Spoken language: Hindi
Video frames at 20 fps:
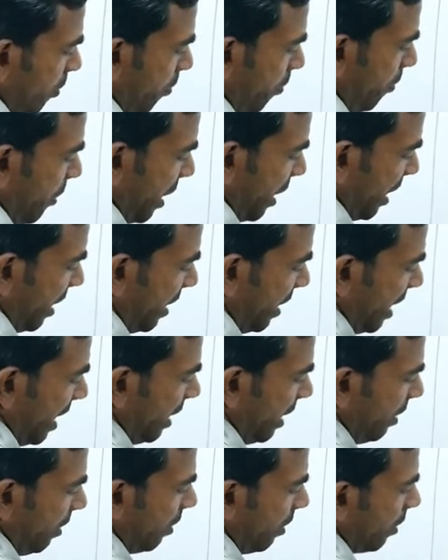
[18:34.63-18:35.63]

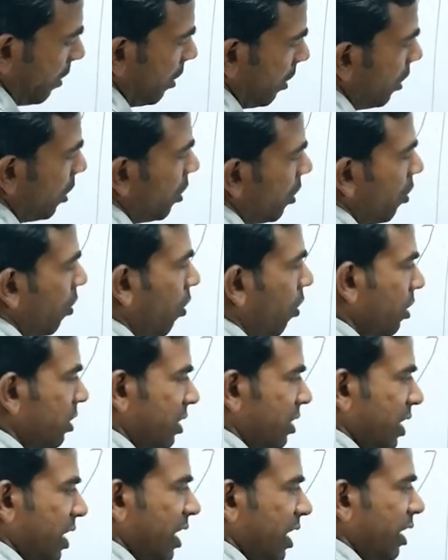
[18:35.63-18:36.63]
पेंटेन और
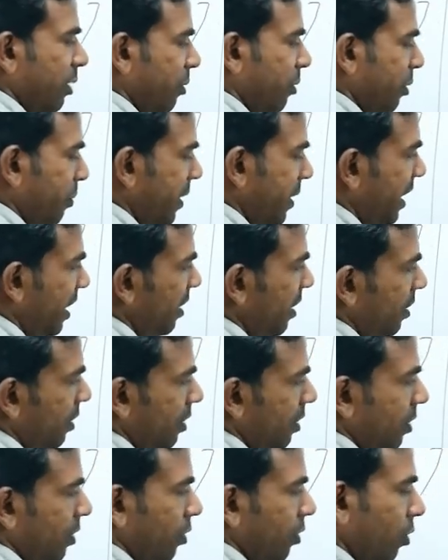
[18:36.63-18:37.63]
थ्री नंबर पे
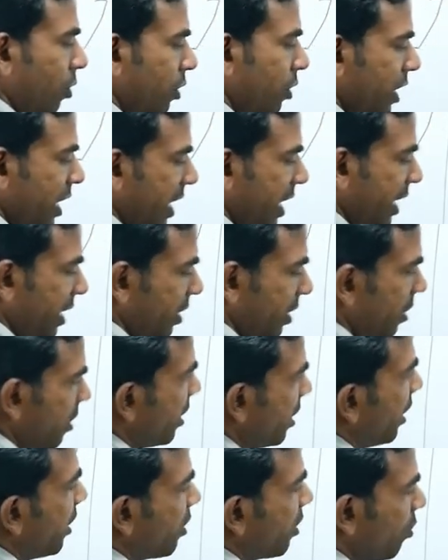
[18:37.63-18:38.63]
ऑन है
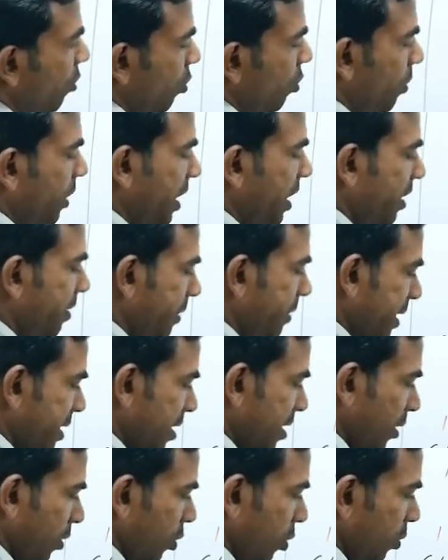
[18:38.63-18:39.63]
यानी ग्रुप है
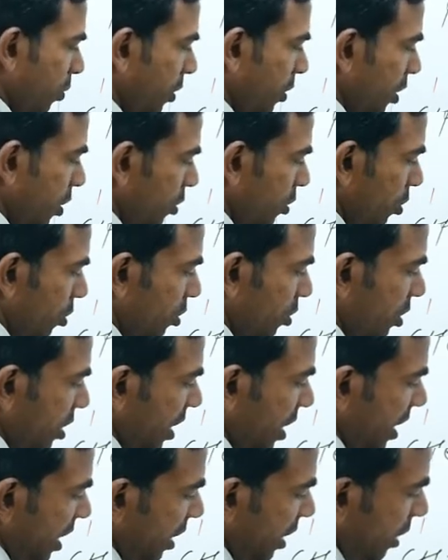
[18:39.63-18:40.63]
फंक्शनल ग्रुप तो थ्री